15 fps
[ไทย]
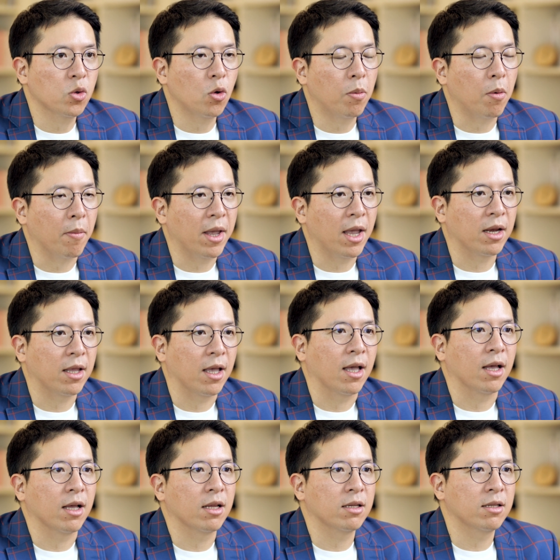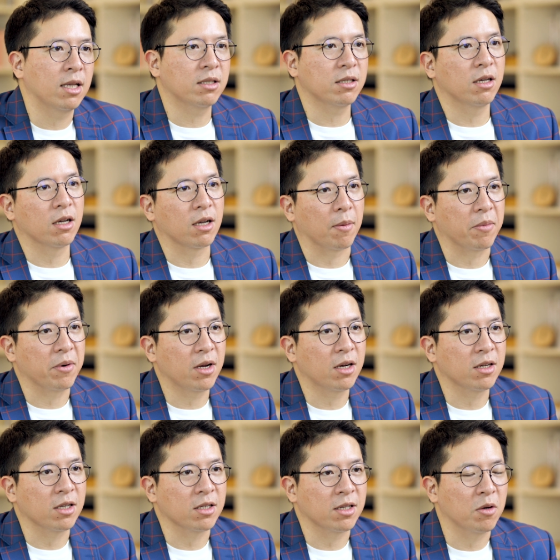ตัวผมเองเนี่ยได้เจอกับเรื่อง
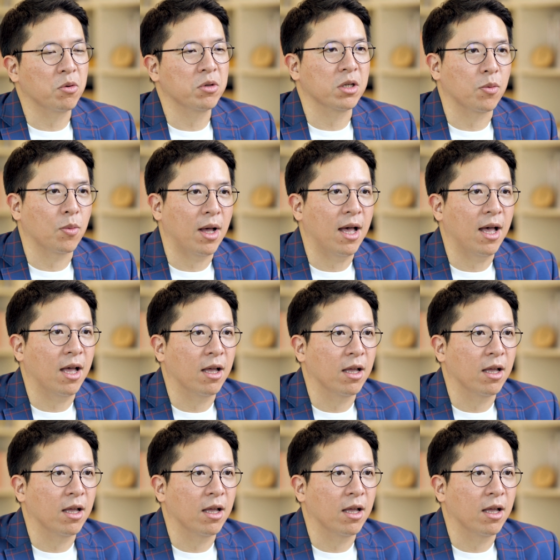หนึ่งที่รู้สึกว่า